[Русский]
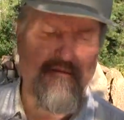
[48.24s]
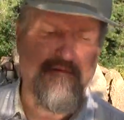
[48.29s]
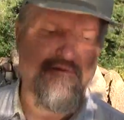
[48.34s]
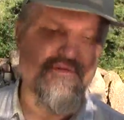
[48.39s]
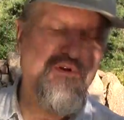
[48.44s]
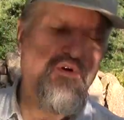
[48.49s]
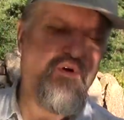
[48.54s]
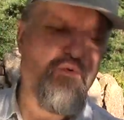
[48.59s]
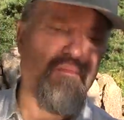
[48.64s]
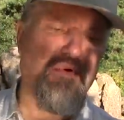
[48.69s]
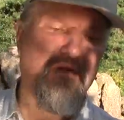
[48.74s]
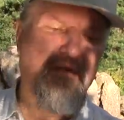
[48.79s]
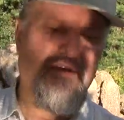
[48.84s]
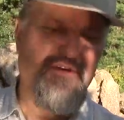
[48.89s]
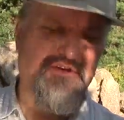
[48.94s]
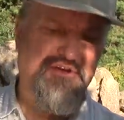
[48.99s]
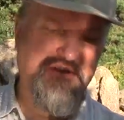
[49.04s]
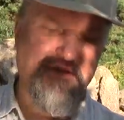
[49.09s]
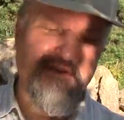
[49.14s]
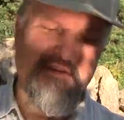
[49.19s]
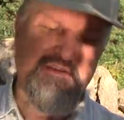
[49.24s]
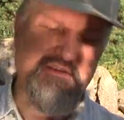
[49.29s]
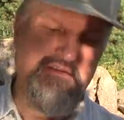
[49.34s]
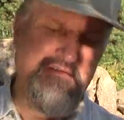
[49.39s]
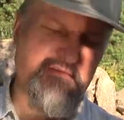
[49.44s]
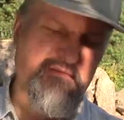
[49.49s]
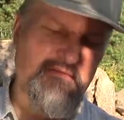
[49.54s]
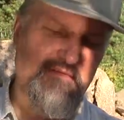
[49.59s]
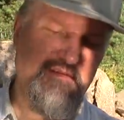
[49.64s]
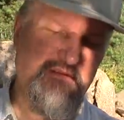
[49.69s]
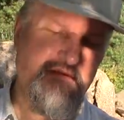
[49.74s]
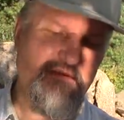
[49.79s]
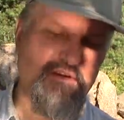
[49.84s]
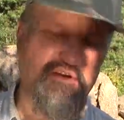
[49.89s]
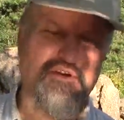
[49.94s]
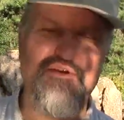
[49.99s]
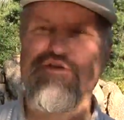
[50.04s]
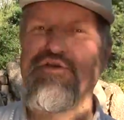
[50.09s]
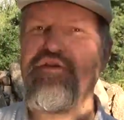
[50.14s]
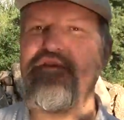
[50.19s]
В Нем была жизнь,
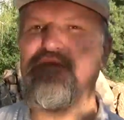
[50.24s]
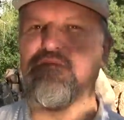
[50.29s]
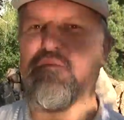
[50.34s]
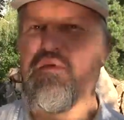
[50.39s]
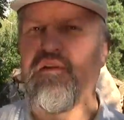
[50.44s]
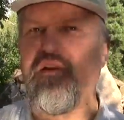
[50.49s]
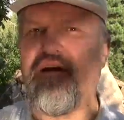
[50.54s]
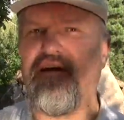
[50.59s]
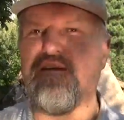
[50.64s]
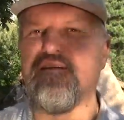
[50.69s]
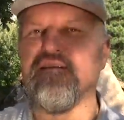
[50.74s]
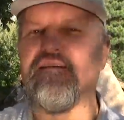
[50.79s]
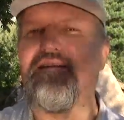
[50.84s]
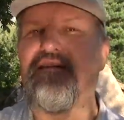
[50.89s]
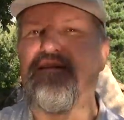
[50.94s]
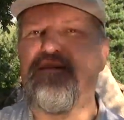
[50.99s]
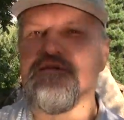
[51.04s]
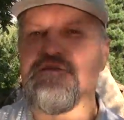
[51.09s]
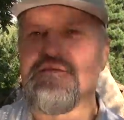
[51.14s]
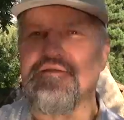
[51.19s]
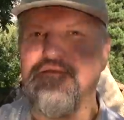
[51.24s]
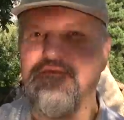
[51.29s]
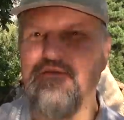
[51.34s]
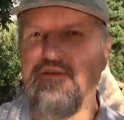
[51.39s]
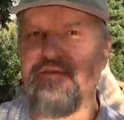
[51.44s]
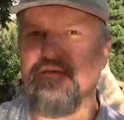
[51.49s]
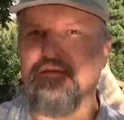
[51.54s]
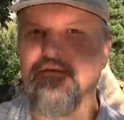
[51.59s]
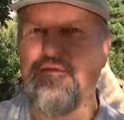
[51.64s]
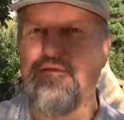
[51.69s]
и жизнь была свет